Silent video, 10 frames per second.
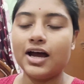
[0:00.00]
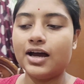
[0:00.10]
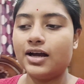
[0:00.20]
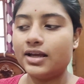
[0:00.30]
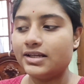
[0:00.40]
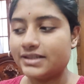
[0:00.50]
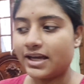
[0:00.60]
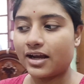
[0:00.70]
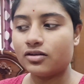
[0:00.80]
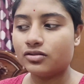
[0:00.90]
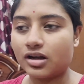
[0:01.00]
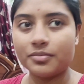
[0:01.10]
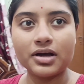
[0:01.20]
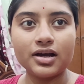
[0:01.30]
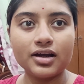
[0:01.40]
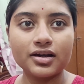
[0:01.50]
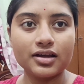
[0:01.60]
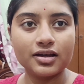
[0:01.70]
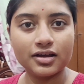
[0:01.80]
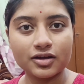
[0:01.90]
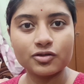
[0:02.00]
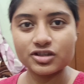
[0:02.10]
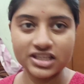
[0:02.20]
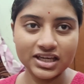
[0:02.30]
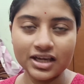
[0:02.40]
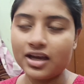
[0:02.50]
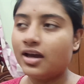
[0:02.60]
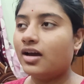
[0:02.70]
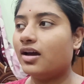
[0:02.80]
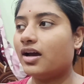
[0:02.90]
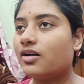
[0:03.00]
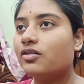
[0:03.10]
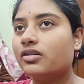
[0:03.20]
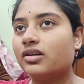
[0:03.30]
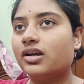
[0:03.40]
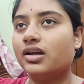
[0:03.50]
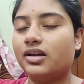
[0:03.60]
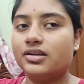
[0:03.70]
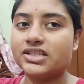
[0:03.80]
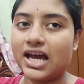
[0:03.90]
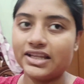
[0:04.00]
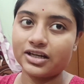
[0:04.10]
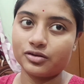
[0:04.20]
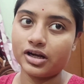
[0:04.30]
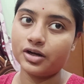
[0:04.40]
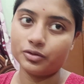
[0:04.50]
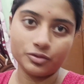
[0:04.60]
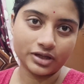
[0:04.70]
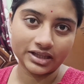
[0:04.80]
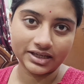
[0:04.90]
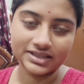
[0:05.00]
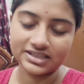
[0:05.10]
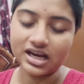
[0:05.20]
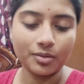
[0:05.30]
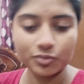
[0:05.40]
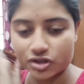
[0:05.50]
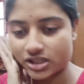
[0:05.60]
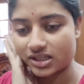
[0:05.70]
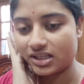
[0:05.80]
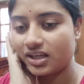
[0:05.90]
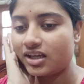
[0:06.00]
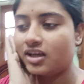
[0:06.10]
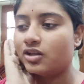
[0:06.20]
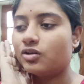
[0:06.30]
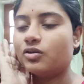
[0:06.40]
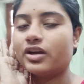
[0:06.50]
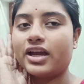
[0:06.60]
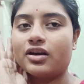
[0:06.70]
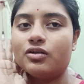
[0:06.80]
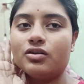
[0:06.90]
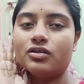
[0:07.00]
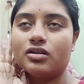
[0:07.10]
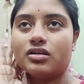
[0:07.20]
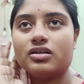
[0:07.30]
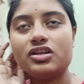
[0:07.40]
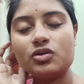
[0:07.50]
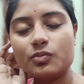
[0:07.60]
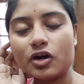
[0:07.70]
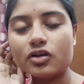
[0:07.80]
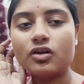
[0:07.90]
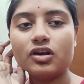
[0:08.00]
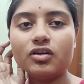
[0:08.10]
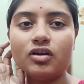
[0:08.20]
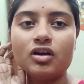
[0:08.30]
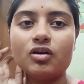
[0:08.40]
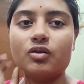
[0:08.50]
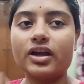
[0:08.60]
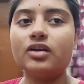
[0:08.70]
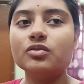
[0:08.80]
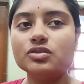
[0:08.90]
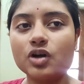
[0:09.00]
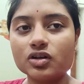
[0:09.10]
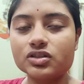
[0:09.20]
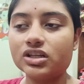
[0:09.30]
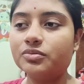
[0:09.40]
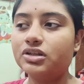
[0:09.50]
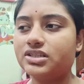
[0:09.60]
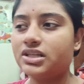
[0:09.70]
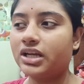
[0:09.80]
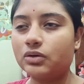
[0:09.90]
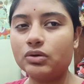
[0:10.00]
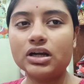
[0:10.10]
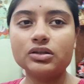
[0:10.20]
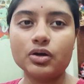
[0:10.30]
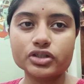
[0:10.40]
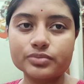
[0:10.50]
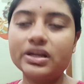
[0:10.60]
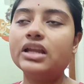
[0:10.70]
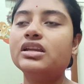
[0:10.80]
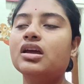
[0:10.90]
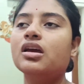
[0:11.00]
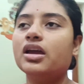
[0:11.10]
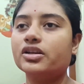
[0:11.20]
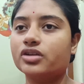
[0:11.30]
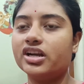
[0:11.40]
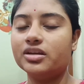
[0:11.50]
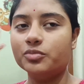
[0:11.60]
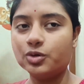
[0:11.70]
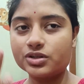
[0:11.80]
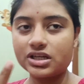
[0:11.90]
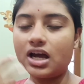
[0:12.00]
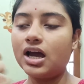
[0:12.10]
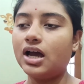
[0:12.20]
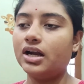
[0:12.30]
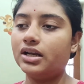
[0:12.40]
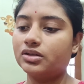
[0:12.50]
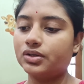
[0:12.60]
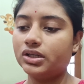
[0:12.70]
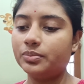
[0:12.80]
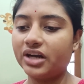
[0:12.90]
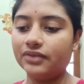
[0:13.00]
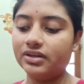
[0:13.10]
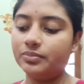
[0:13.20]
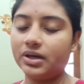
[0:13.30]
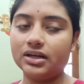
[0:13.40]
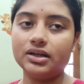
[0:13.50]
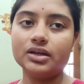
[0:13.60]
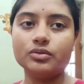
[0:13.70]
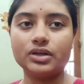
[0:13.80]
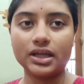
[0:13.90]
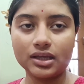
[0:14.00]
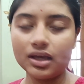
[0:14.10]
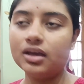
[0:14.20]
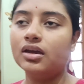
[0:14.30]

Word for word: আর এই যে এখন আমার কষি এখন ছাদে একটুখানি রোদ্দুর খেতে গেছে ঠাম্মুর সাথে তো ওকে এখন নিউবর্ন হলেও ওকে এখন ওর ডক্টরই বলেছে রেগুলার দশ মিনিট একটুখানি মুখটা আর একটুখানি প্রাইভেট পার্টটা একটু ঢেকে